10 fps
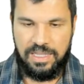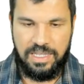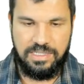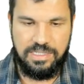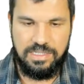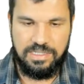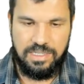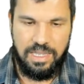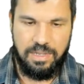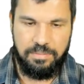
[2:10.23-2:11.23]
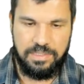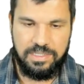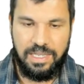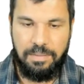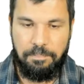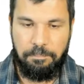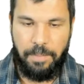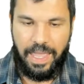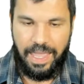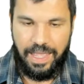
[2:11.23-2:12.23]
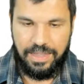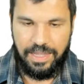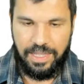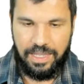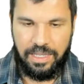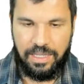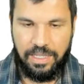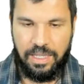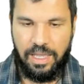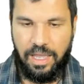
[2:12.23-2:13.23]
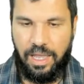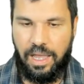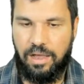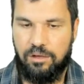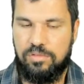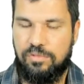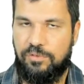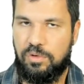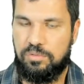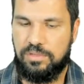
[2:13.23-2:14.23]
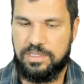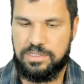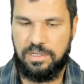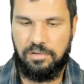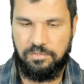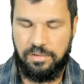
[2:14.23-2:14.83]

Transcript: têm sistemas que impedem a autofecundação,